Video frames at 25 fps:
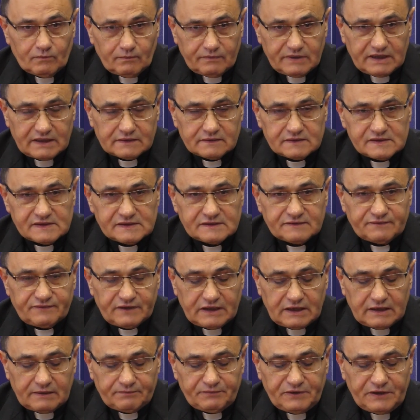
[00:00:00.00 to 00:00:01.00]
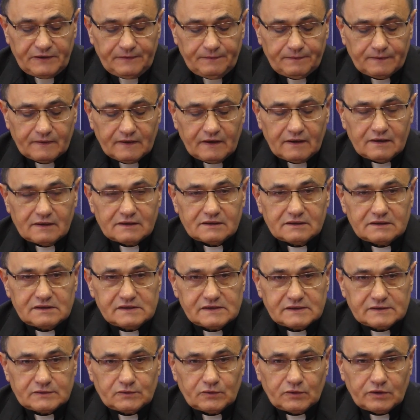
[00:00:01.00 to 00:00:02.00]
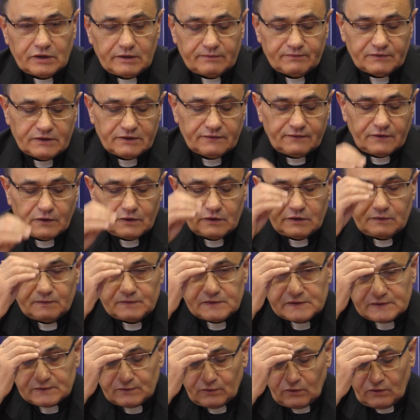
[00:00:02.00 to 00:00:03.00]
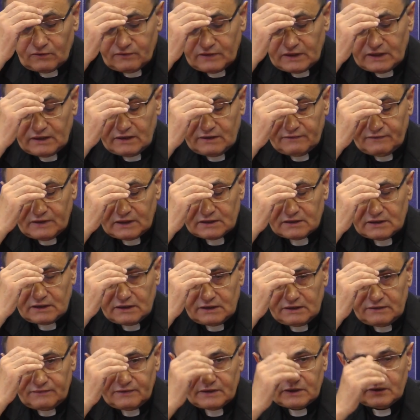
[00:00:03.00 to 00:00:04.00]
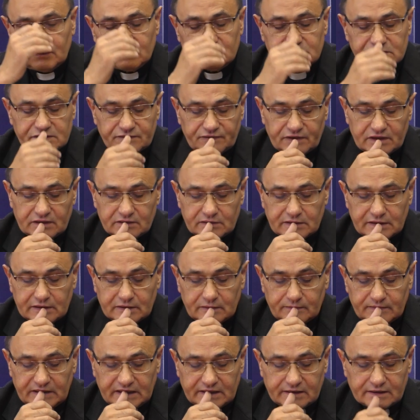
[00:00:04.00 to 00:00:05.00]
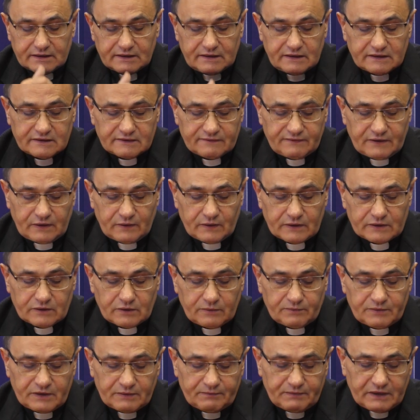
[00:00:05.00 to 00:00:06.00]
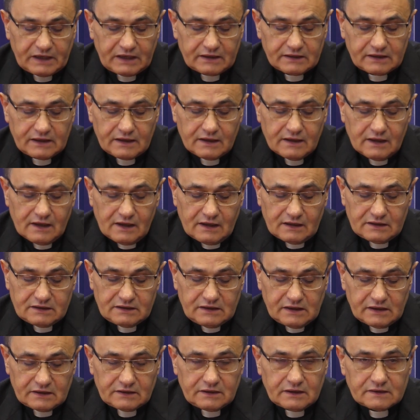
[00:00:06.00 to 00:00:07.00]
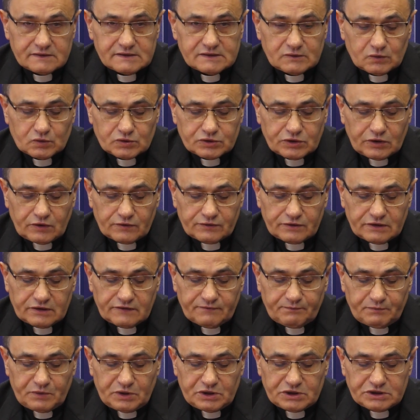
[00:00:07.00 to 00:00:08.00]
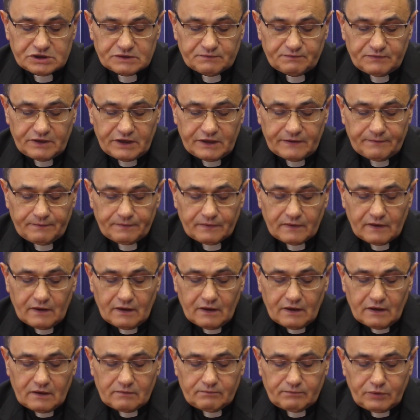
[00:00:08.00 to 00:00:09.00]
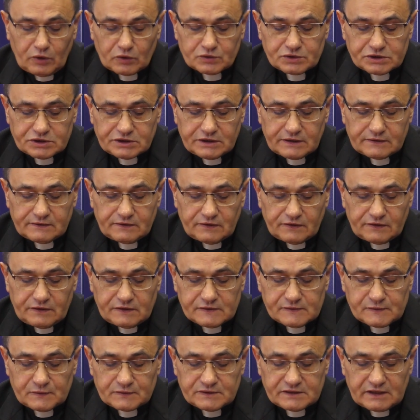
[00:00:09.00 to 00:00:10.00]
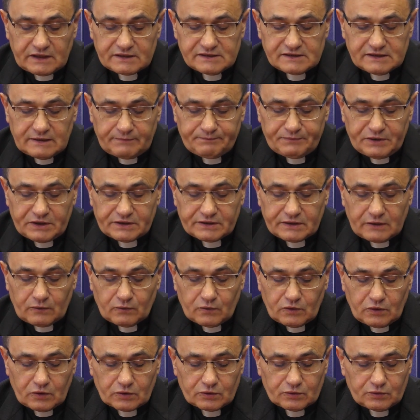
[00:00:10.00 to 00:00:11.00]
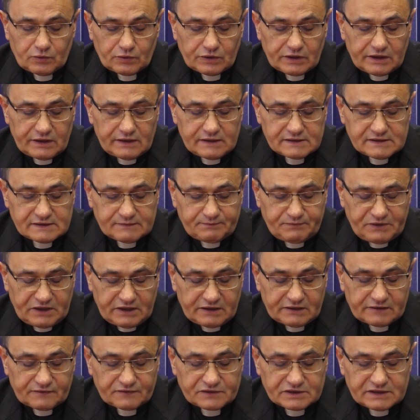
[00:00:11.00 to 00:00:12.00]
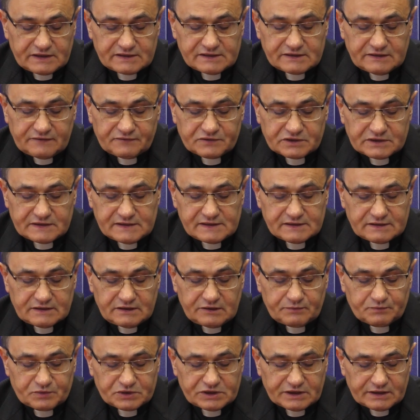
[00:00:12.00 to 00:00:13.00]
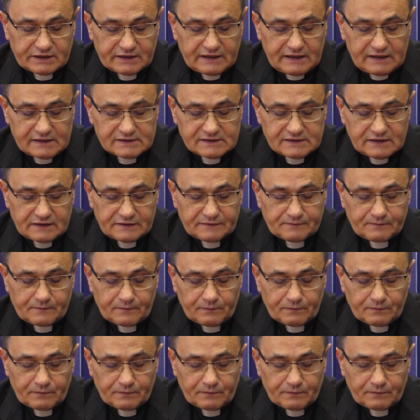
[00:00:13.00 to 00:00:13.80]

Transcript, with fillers: Pan z Wami i z duchem Twoim. Słowa Ewangelii według świętego Marka, chwała Tobie, Pani. Jeden z uczonych w piśmie podszedł do Jezusa i zapytał go, które jest pierwsze ze wszystkich przykazań.